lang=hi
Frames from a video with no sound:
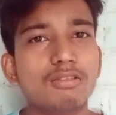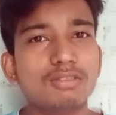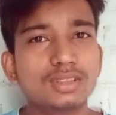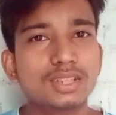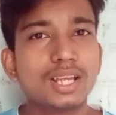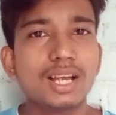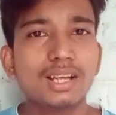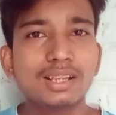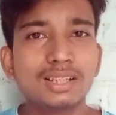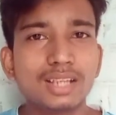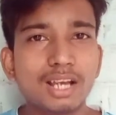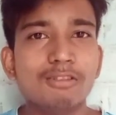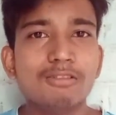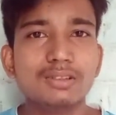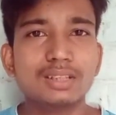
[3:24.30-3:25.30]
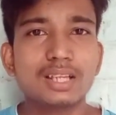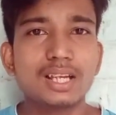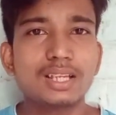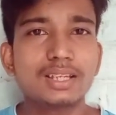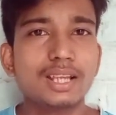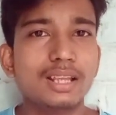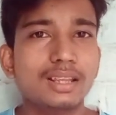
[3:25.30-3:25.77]
और उसके आगे क्या होता
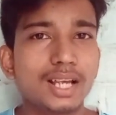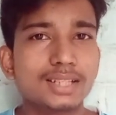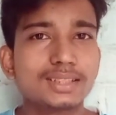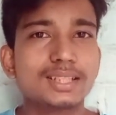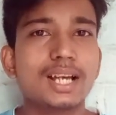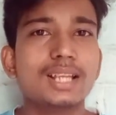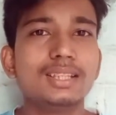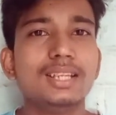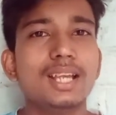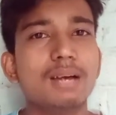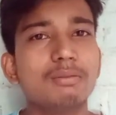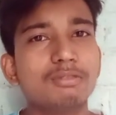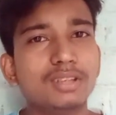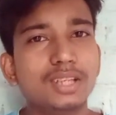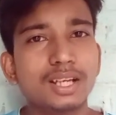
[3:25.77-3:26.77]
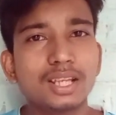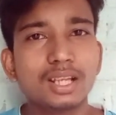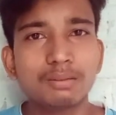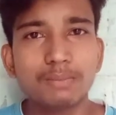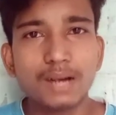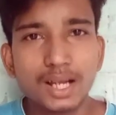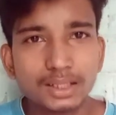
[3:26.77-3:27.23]
है गेंदा के साथ ये आपको
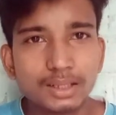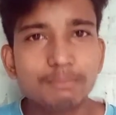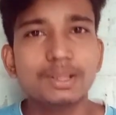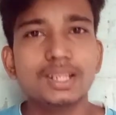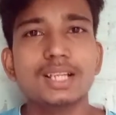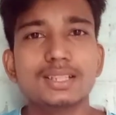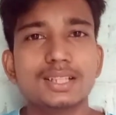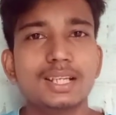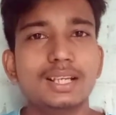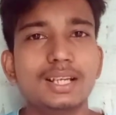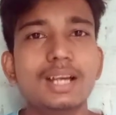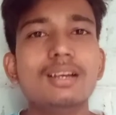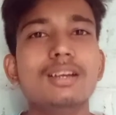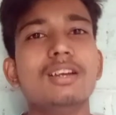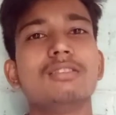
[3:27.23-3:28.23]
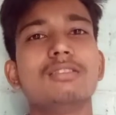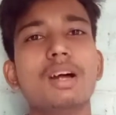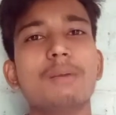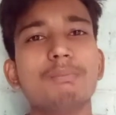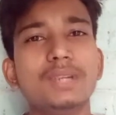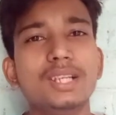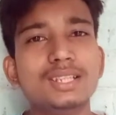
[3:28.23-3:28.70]
देखने के बाद ही पता चलेगा तो
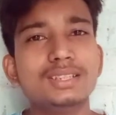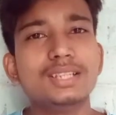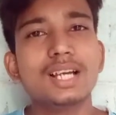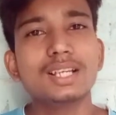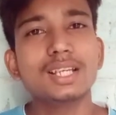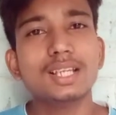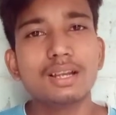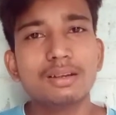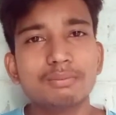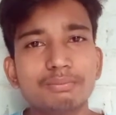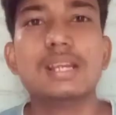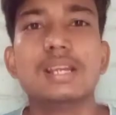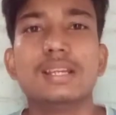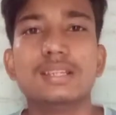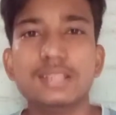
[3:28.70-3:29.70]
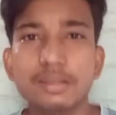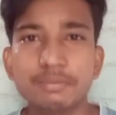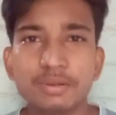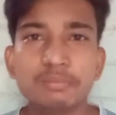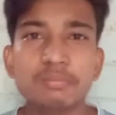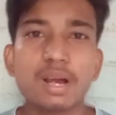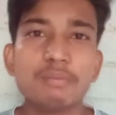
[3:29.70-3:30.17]
आप प्लीज़ जाके यह ये
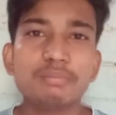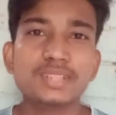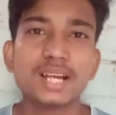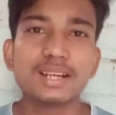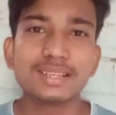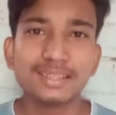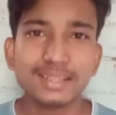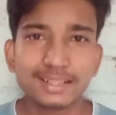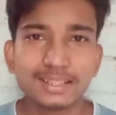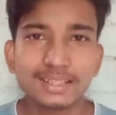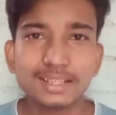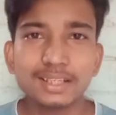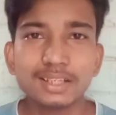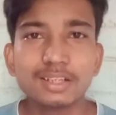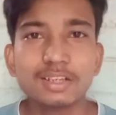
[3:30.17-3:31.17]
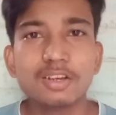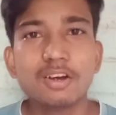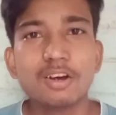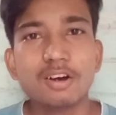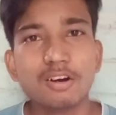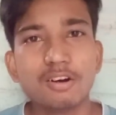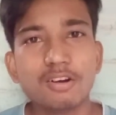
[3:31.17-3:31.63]
फिल्म आप जाके देखिए
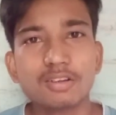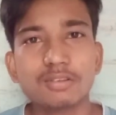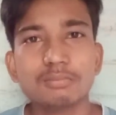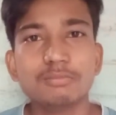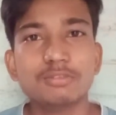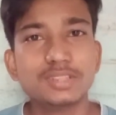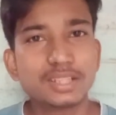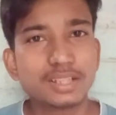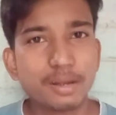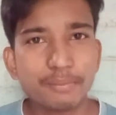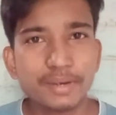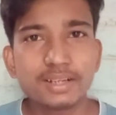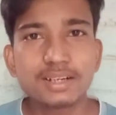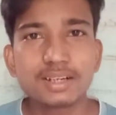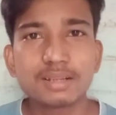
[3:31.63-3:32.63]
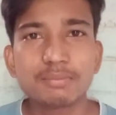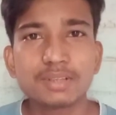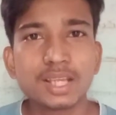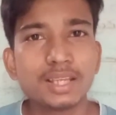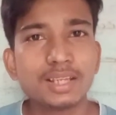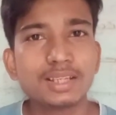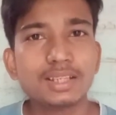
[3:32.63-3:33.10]
और मुझे कमेंट करके
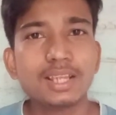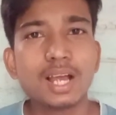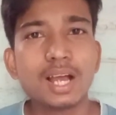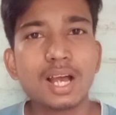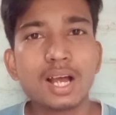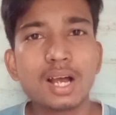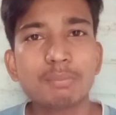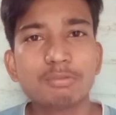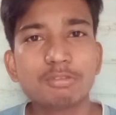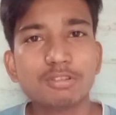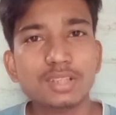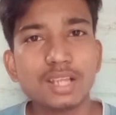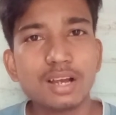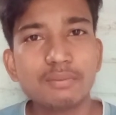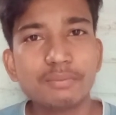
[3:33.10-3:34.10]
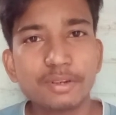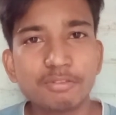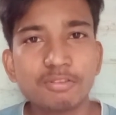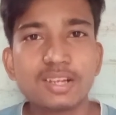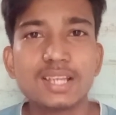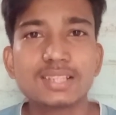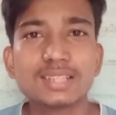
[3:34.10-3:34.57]
बताइए कि यह आपको यह
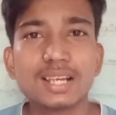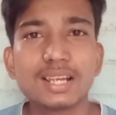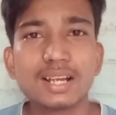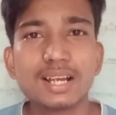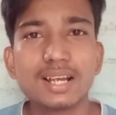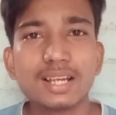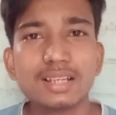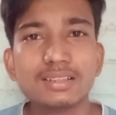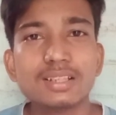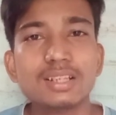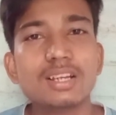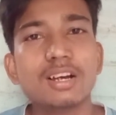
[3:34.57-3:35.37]
वीडियो कैसा लगा है